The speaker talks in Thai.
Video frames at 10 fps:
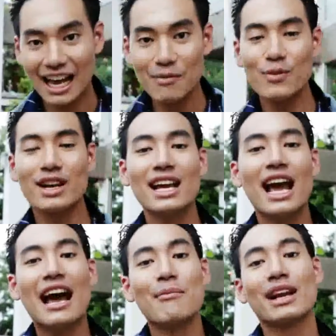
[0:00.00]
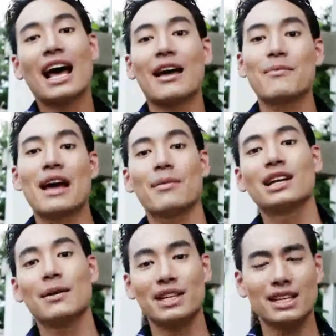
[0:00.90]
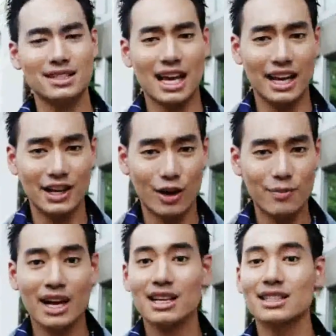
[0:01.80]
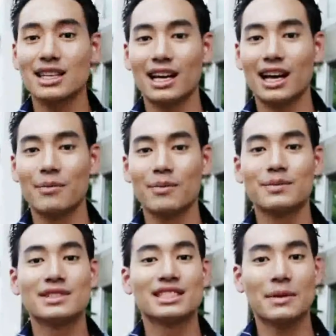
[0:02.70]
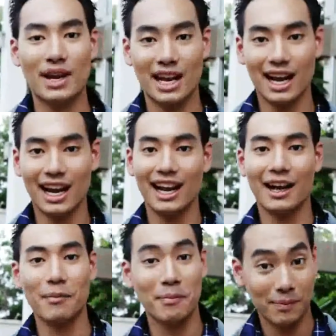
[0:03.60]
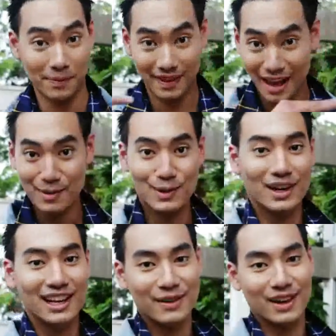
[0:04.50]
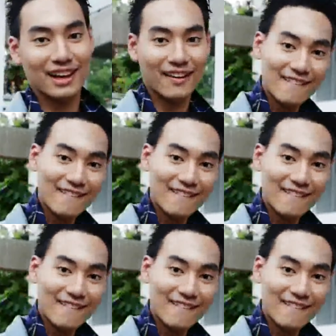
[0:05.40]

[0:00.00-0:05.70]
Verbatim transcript: รับ วันนี้อามาถ่ายแบบให้กับนิตยสารดอนแมกซีนนะครับ จะเป็นยังไงนะครับตามไปดูกันเลยดีกว่า w